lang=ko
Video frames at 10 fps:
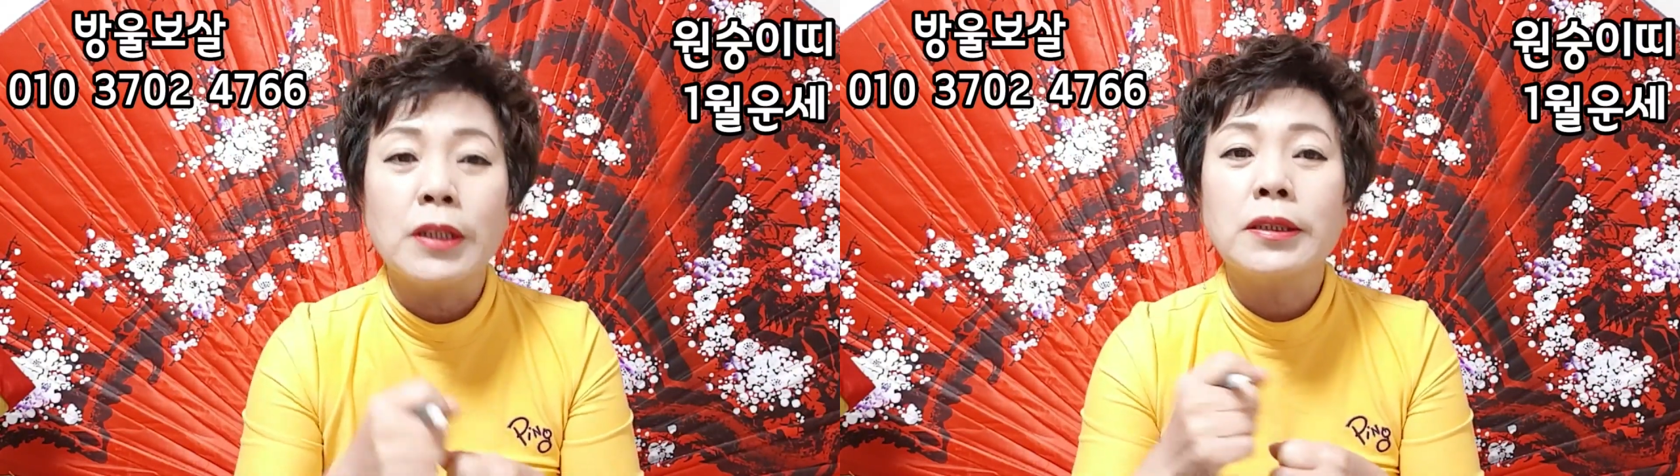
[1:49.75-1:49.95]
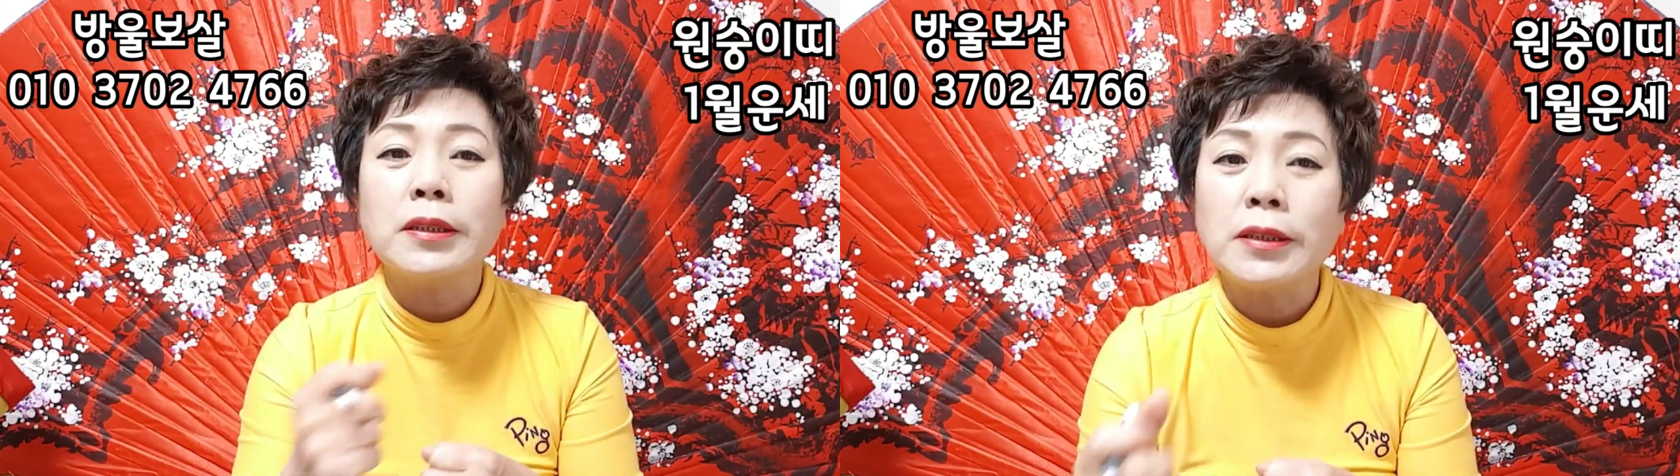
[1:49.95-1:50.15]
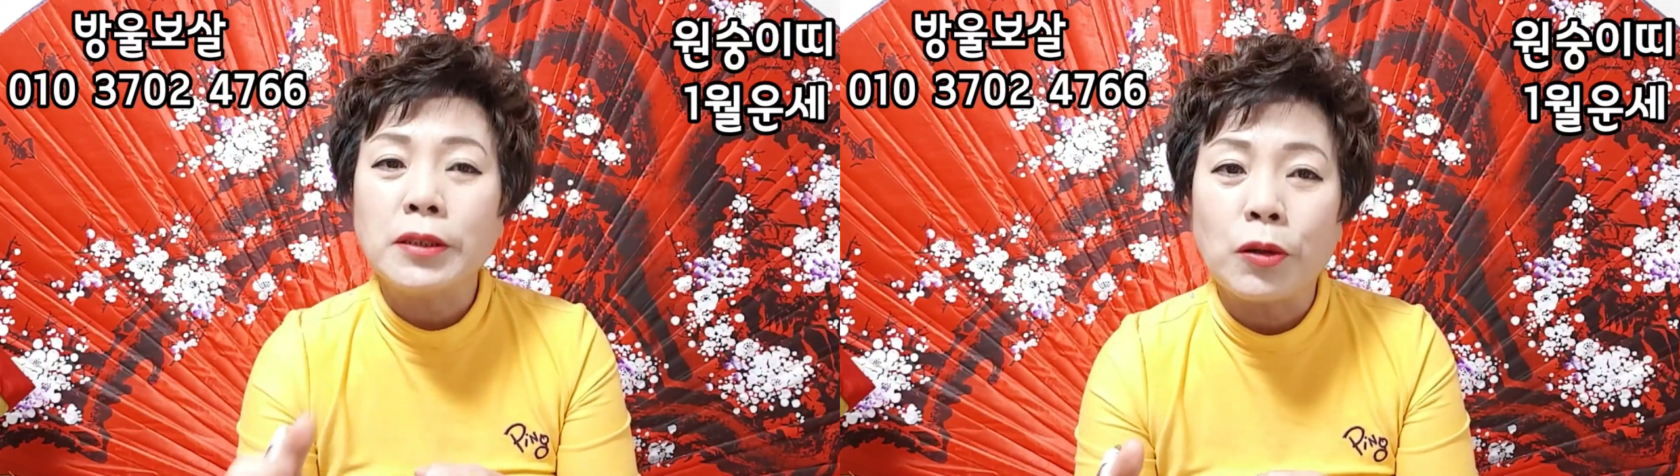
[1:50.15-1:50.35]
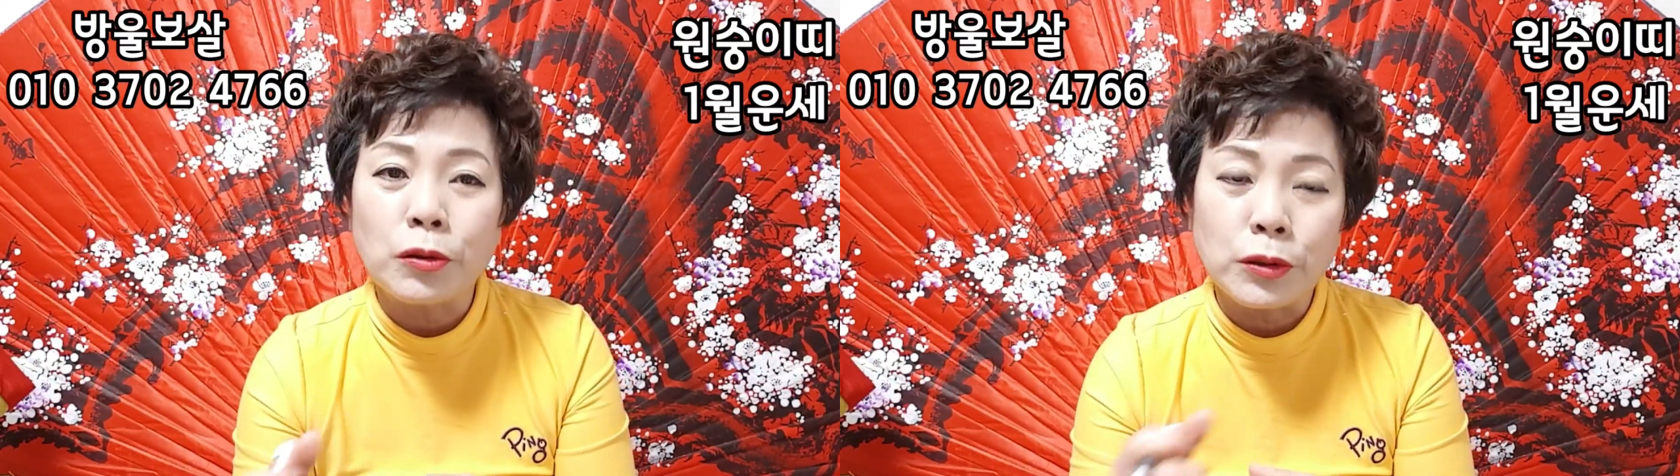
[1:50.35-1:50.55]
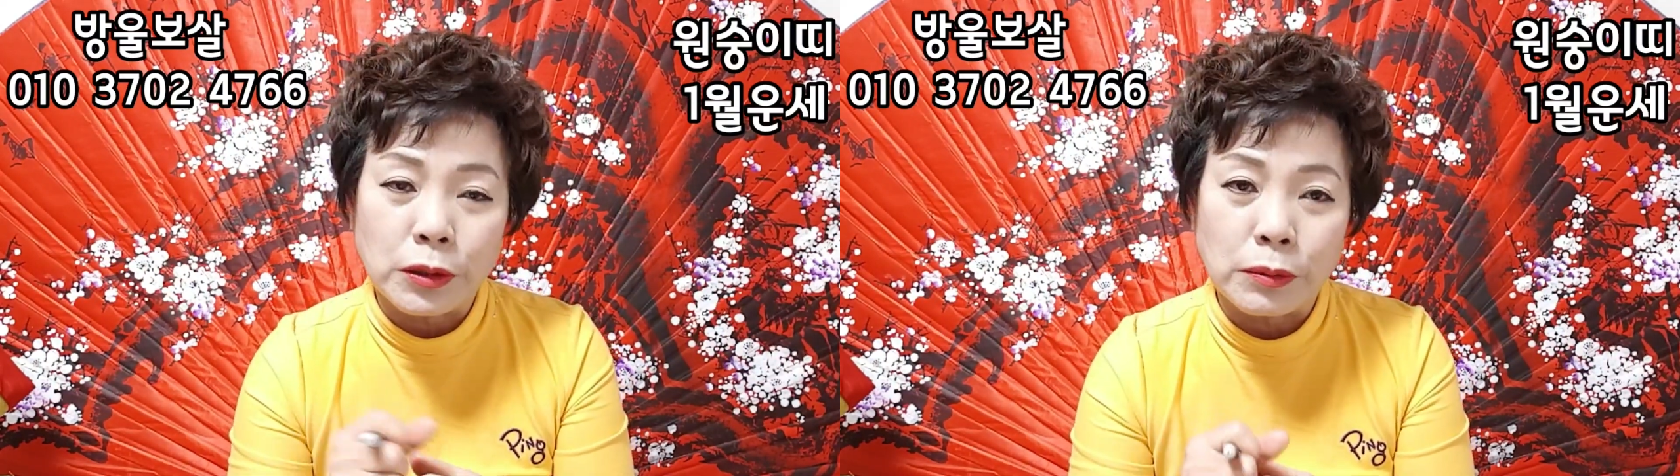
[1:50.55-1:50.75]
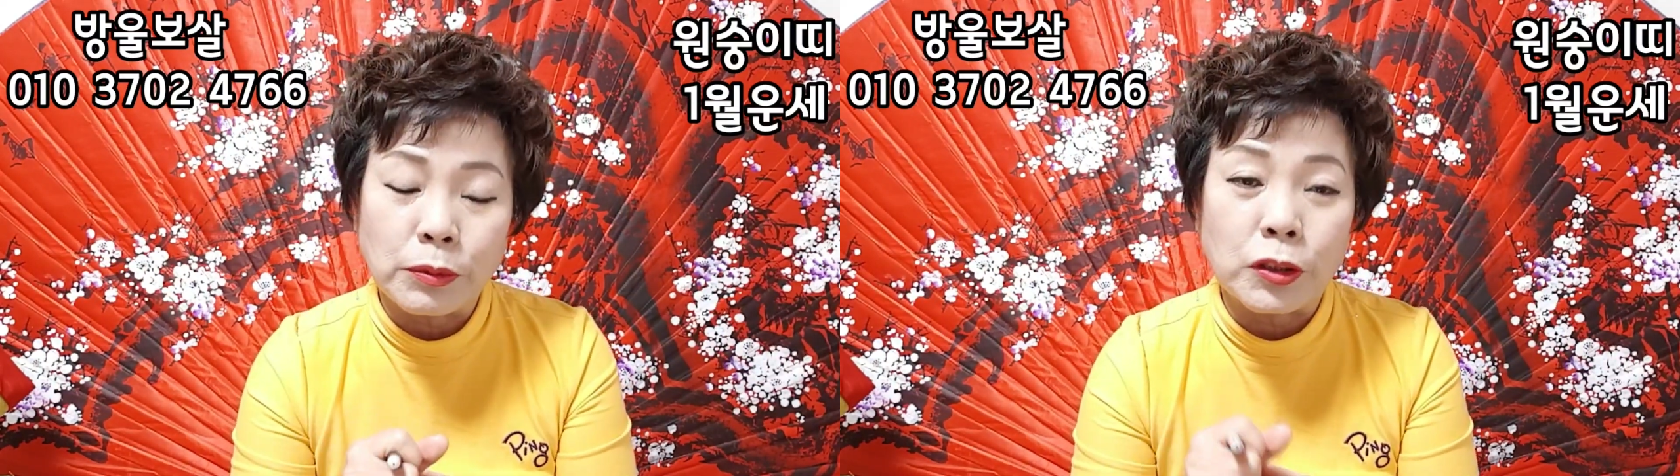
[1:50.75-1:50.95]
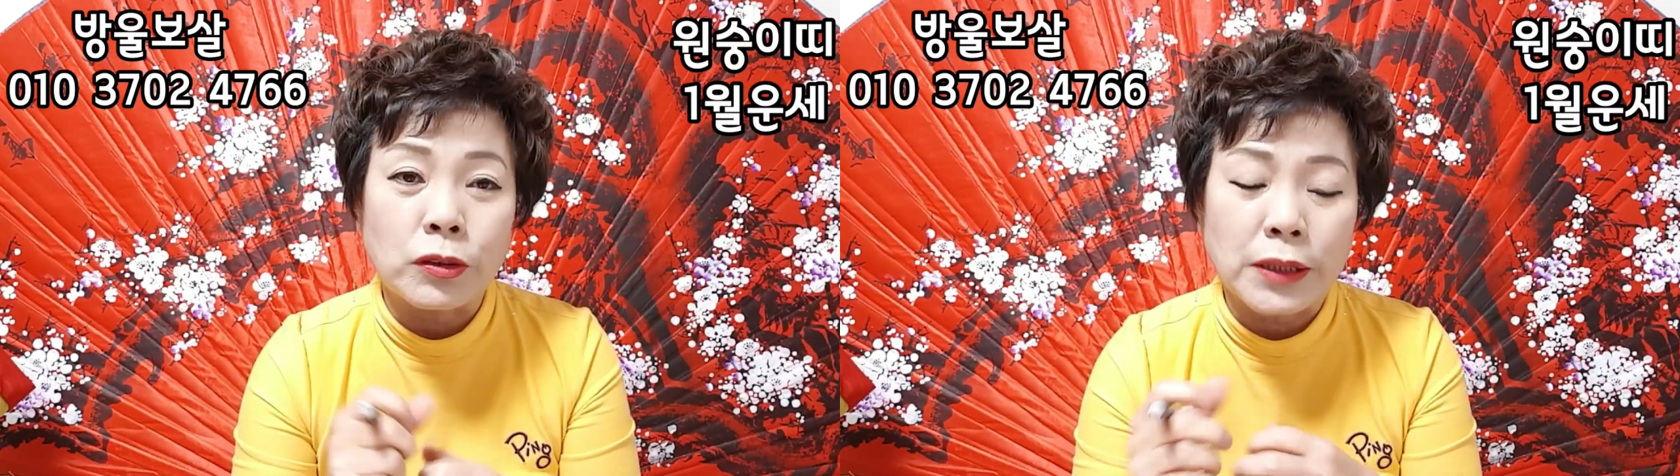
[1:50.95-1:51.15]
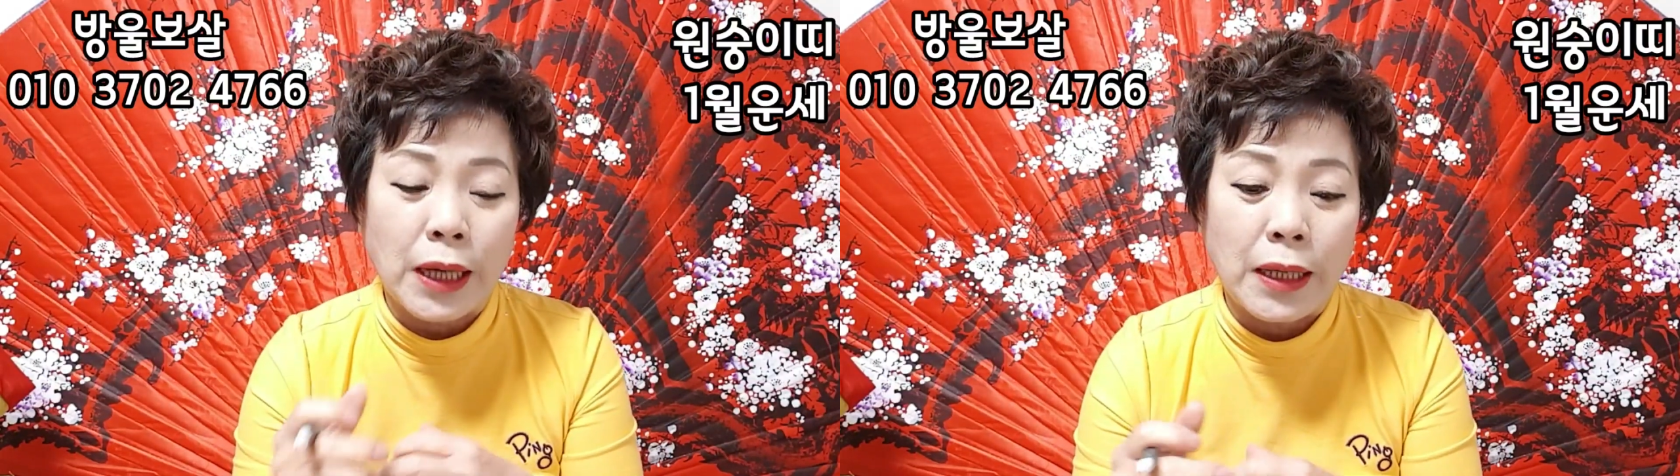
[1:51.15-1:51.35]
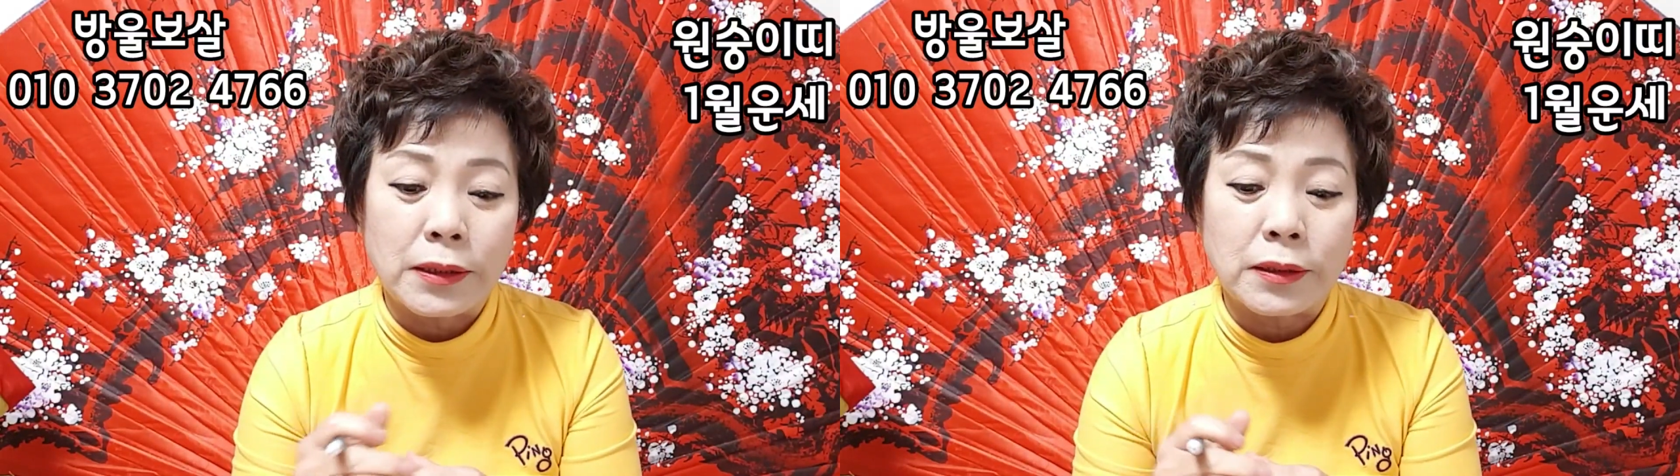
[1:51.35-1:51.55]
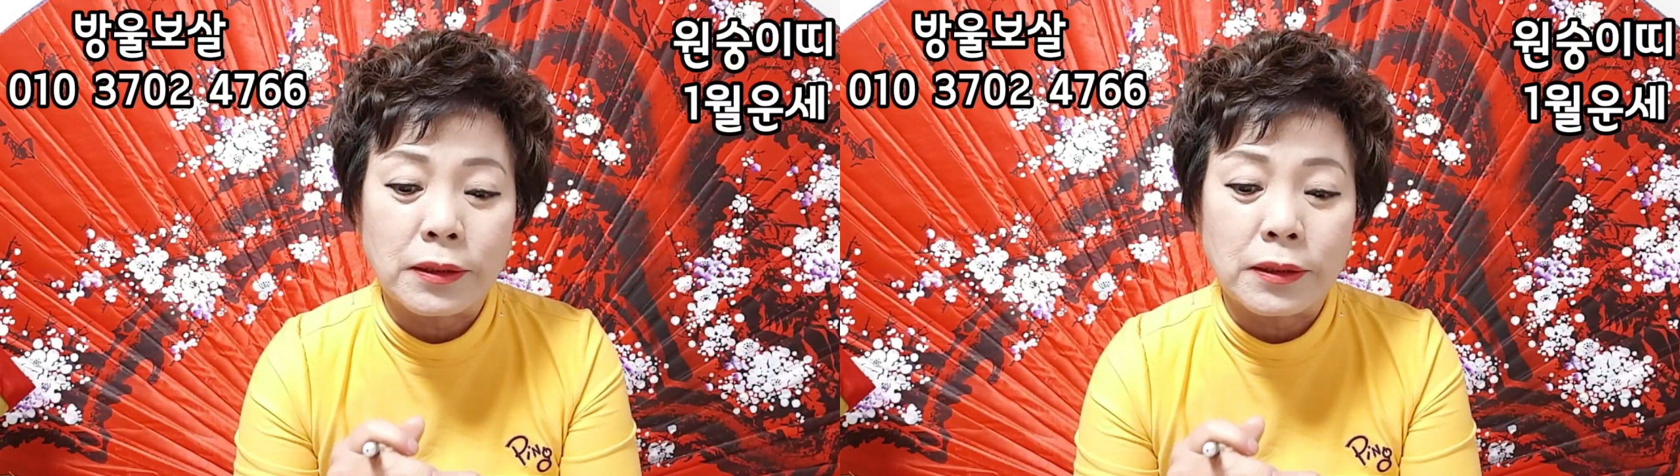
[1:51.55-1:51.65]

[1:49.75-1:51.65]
쓰는 거를 좀잘